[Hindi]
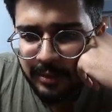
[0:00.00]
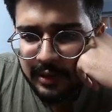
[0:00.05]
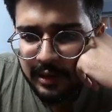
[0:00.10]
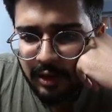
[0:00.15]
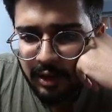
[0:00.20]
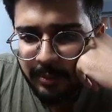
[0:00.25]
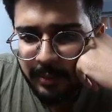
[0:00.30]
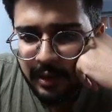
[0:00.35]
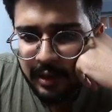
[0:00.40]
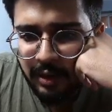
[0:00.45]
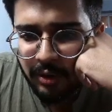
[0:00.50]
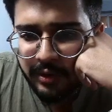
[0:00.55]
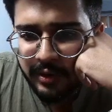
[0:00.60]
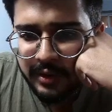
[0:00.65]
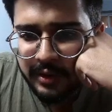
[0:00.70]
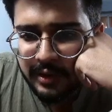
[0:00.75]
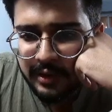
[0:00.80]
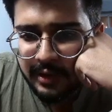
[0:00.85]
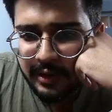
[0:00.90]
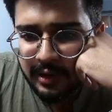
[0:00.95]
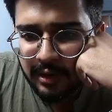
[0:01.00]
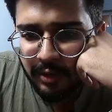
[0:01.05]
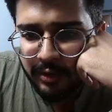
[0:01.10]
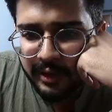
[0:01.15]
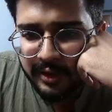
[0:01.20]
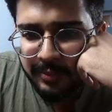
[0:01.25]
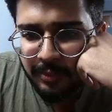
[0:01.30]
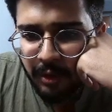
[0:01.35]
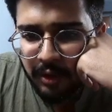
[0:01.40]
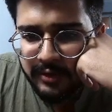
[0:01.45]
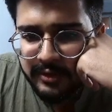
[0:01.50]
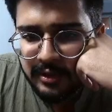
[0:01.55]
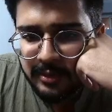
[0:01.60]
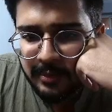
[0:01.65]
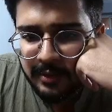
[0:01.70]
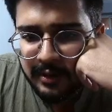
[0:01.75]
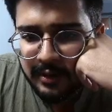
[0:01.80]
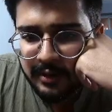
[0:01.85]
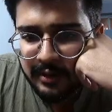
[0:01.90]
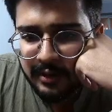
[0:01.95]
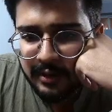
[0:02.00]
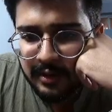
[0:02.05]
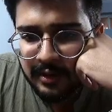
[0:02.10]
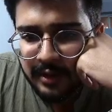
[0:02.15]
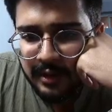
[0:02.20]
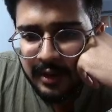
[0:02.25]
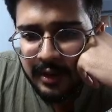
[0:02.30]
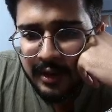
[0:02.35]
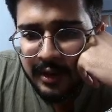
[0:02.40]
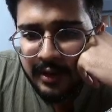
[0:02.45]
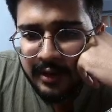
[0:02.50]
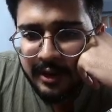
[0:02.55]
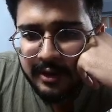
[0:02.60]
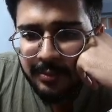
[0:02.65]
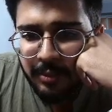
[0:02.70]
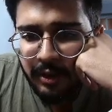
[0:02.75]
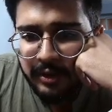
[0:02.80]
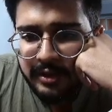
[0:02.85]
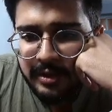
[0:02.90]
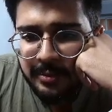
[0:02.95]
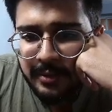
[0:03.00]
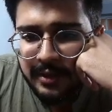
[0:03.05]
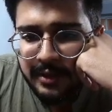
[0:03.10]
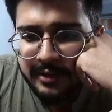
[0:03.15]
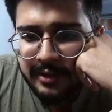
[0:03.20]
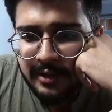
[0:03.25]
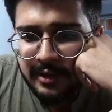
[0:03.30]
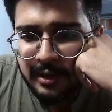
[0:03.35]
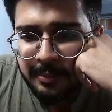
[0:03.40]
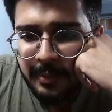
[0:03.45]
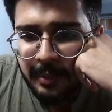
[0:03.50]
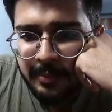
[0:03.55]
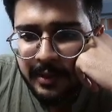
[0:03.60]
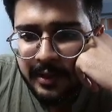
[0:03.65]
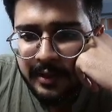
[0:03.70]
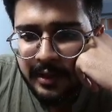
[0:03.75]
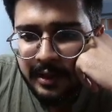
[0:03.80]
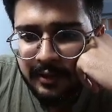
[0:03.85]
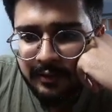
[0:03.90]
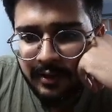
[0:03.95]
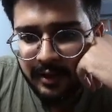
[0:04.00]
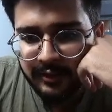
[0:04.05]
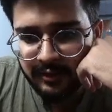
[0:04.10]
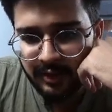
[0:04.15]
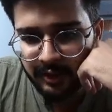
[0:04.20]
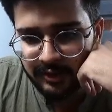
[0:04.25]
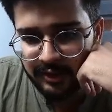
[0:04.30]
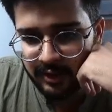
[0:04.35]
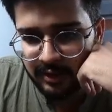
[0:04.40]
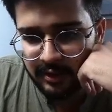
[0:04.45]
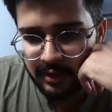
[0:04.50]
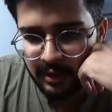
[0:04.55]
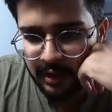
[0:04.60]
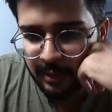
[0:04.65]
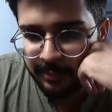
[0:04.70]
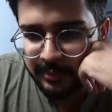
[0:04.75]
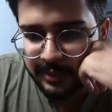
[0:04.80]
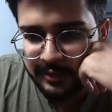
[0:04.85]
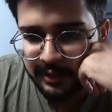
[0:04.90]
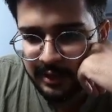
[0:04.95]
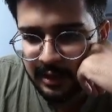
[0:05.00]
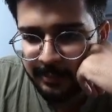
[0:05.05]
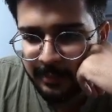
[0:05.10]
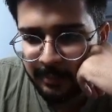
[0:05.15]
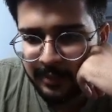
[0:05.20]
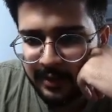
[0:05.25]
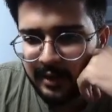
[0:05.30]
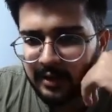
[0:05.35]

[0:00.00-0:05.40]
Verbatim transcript: ले लो मान लो कि ये देख लो रेस्पॉन्सिबल रेस्पॉन्सिबल डिजिटल पब्लिक इंफ्रास्ट्रक्चर अब डिजिटल पब्लिक